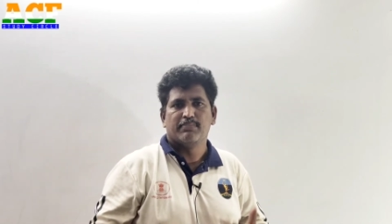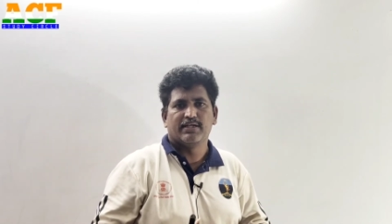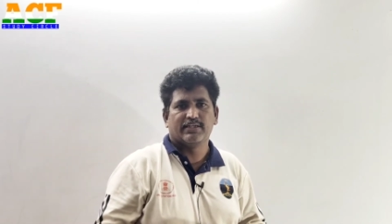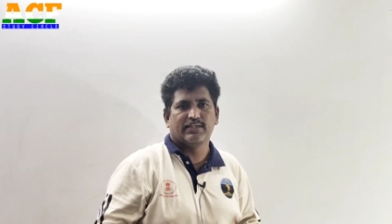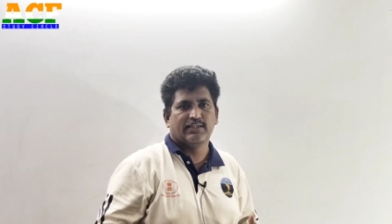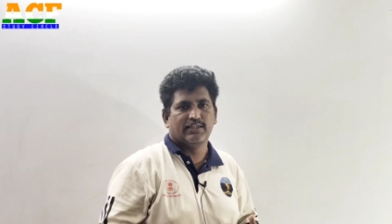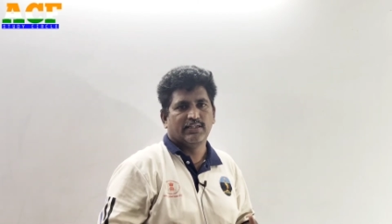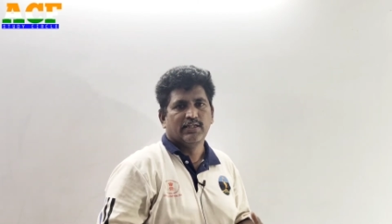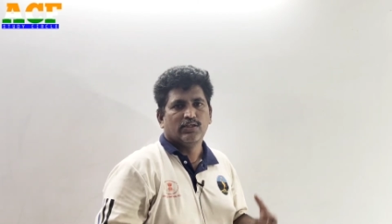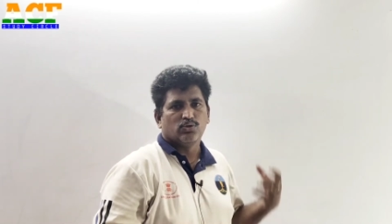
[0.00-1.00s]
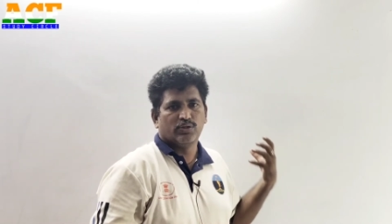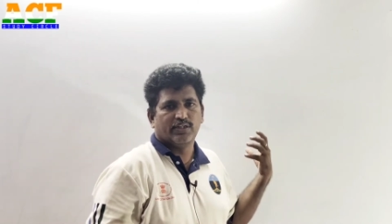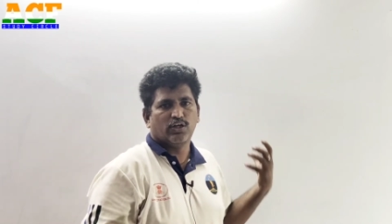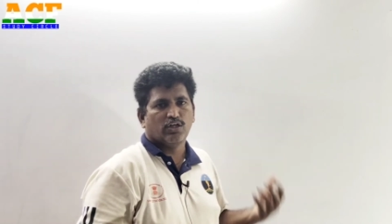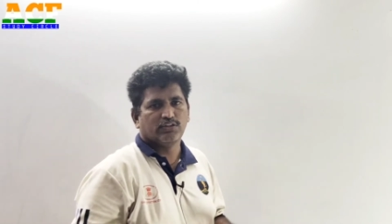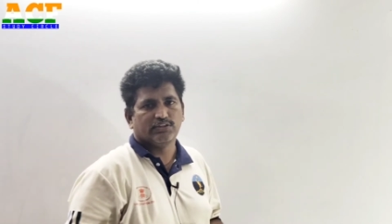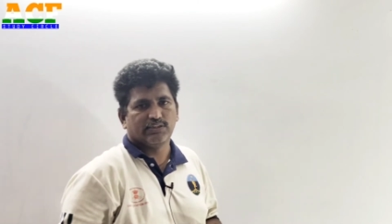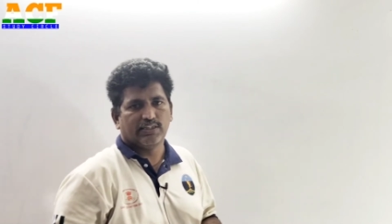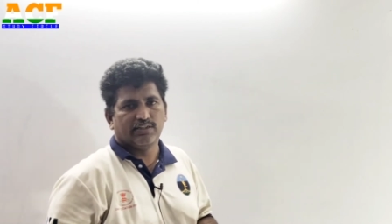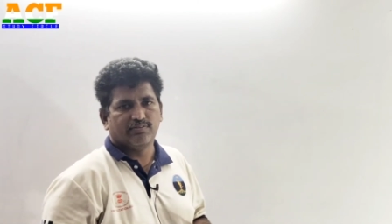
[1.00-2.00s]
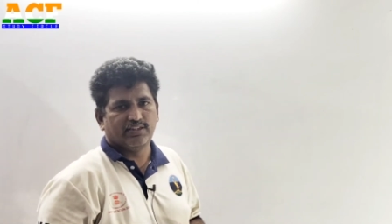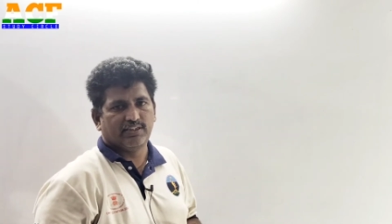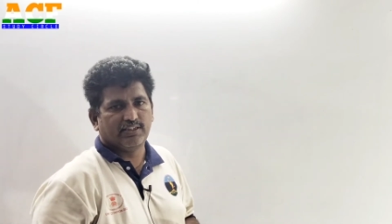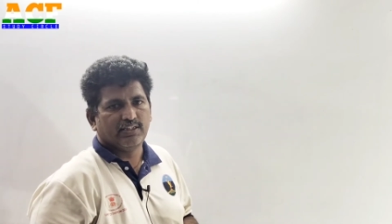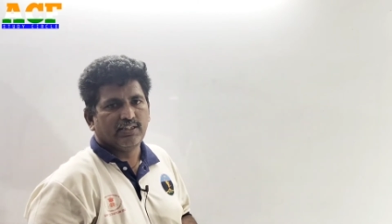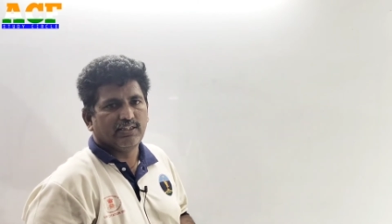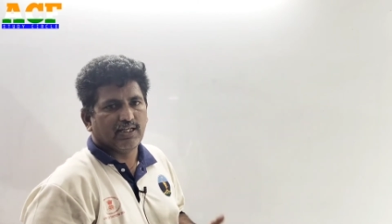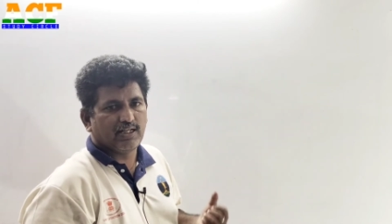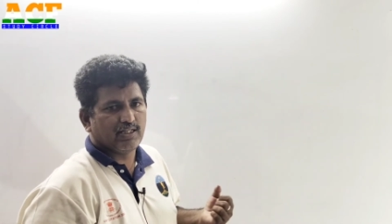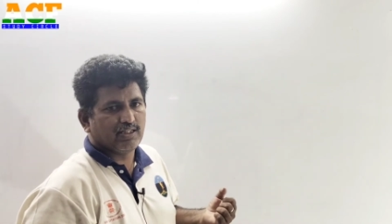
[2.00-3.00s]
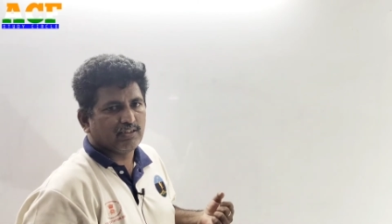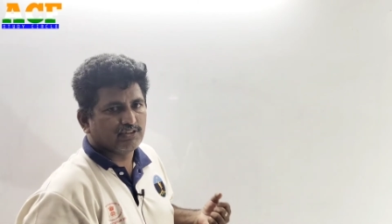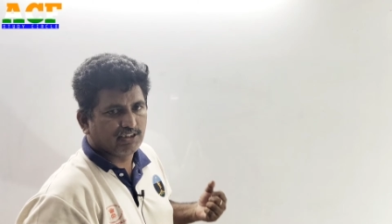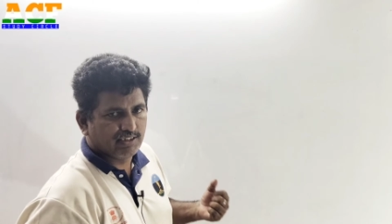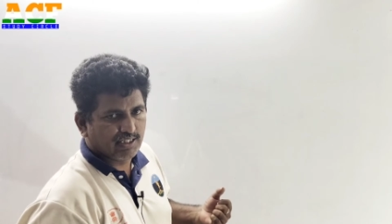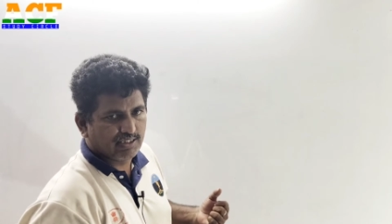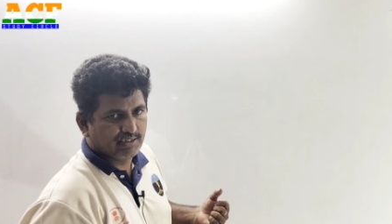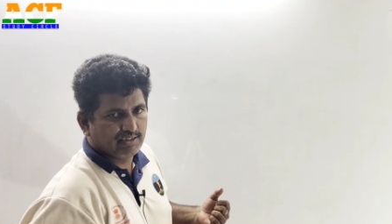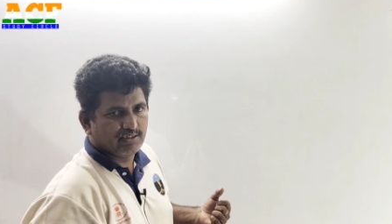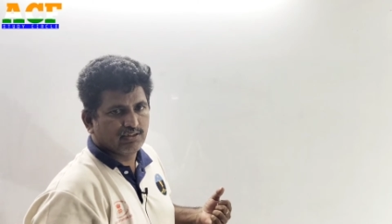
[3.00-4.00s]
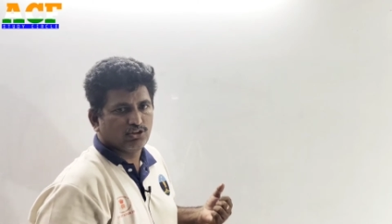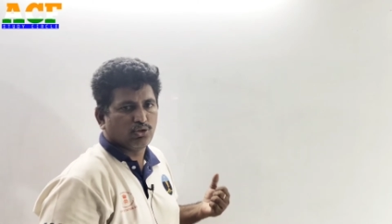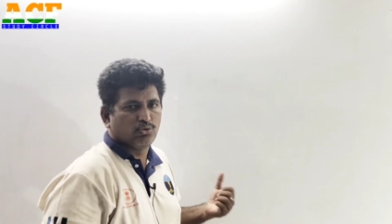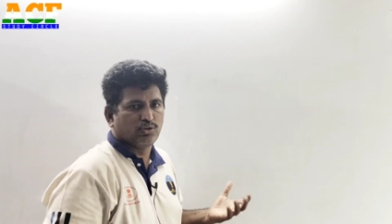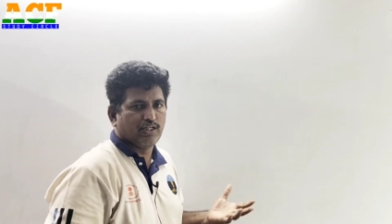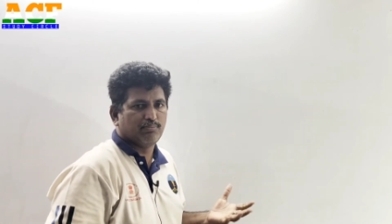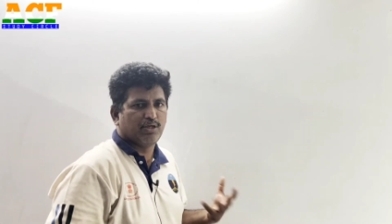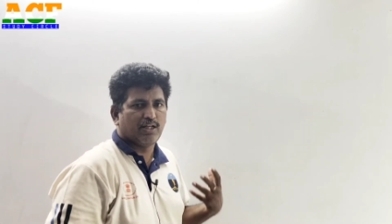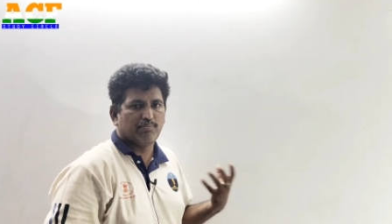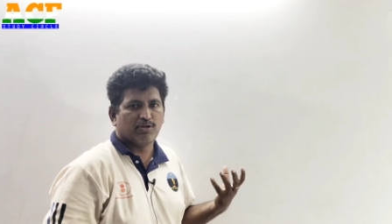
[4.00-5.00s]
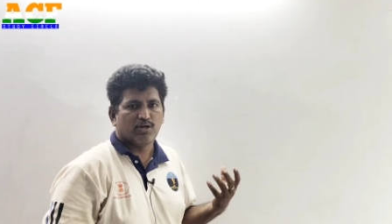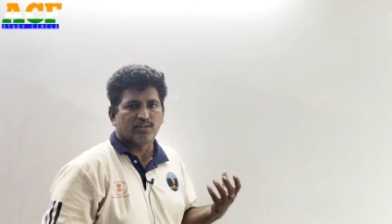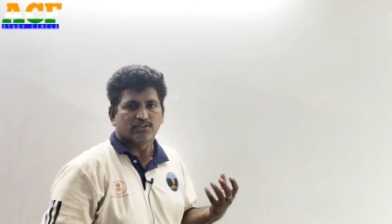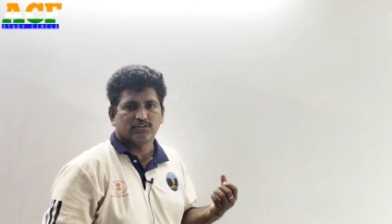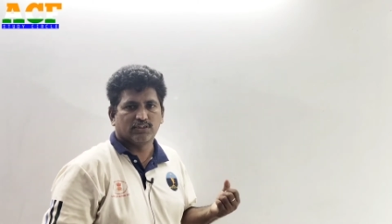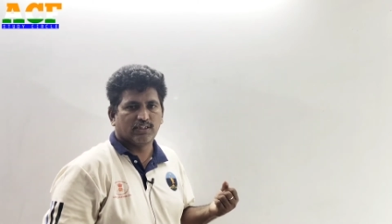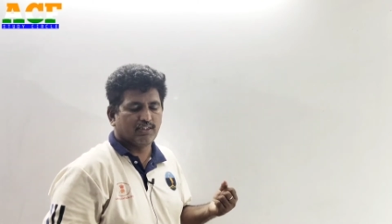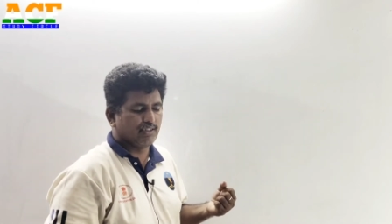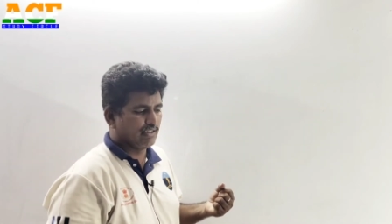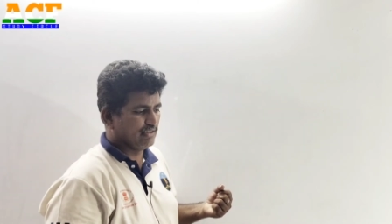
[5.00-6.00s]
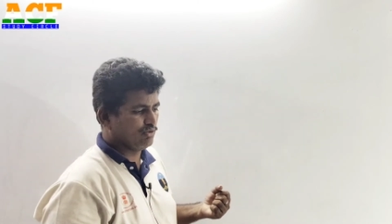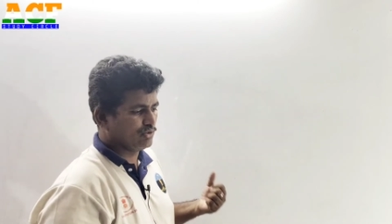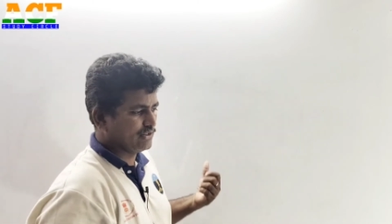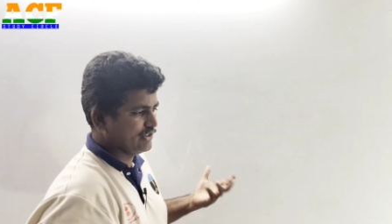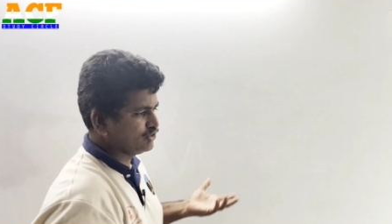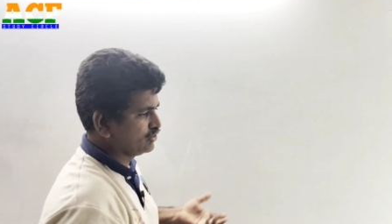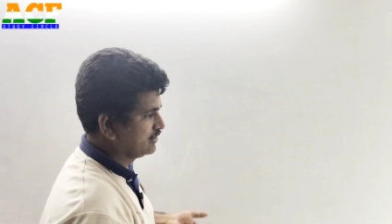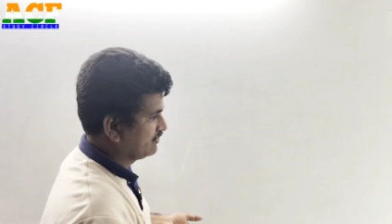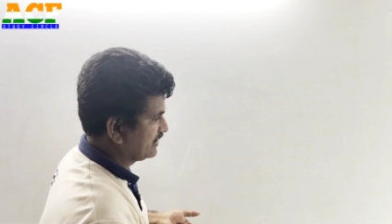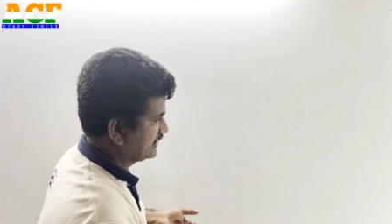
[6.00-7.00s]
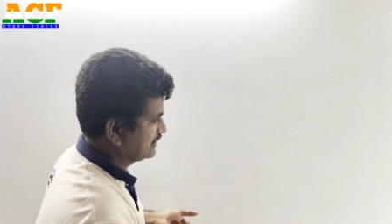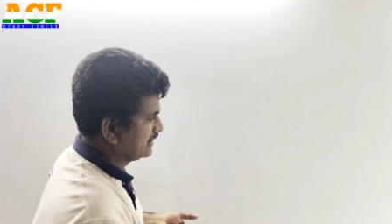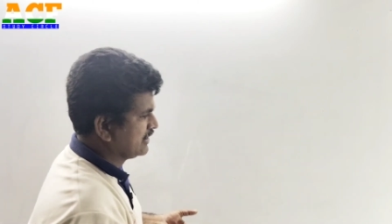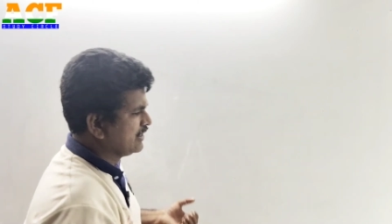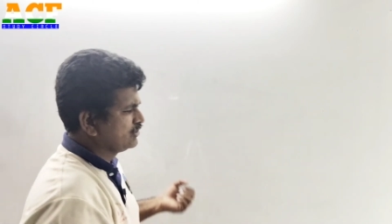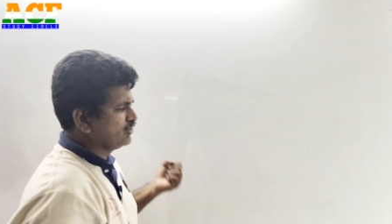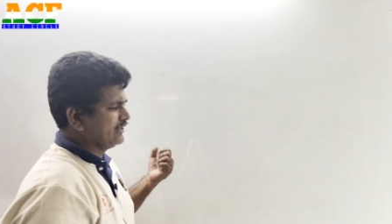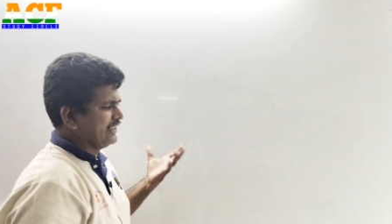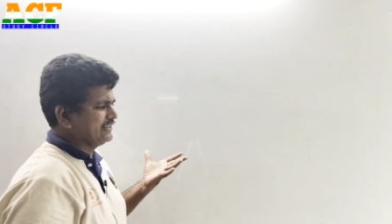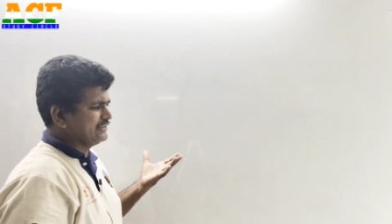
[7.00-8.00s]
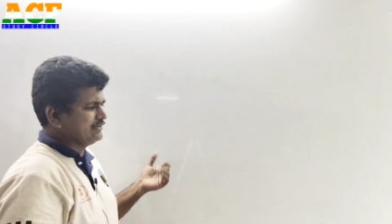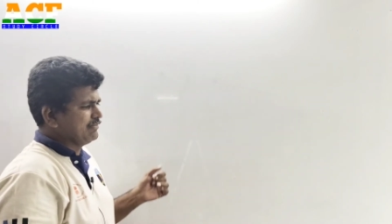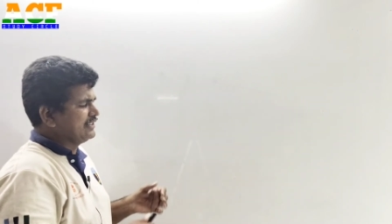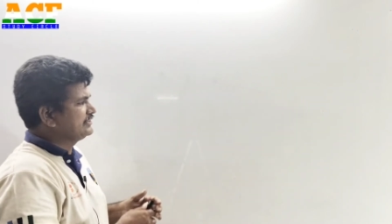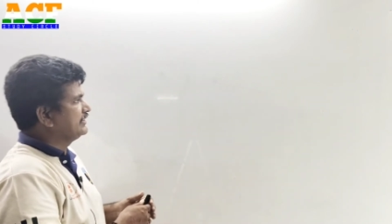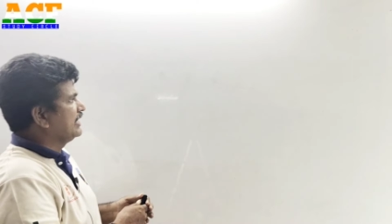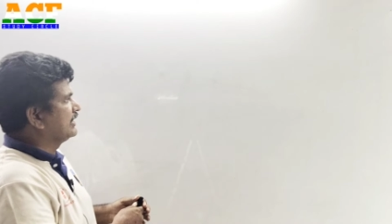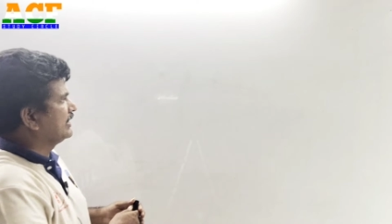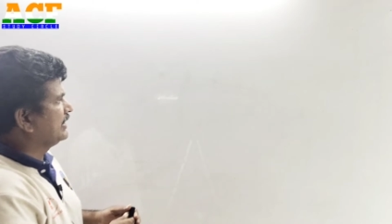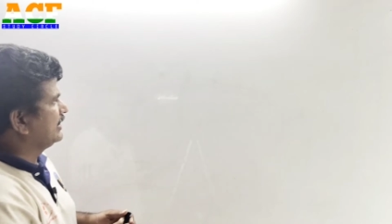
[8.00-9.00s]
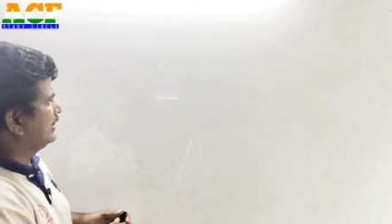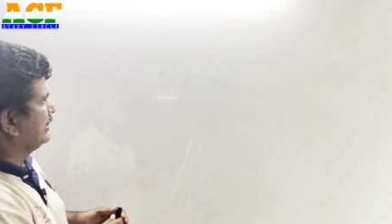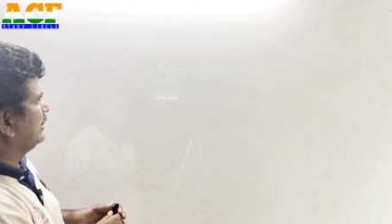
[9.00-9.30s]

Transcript: మనకి కొన్ని లాజిక్స్ అనేవి ఎలా చేయాలి తక్కువ టైంలో ఎలా మనం ఆన్సర్ చేయాలి ఏంటనేది ఒకసారి చూద్దాం ఫ్రెండ్స్ సో డెసిమల్స్ అనగానే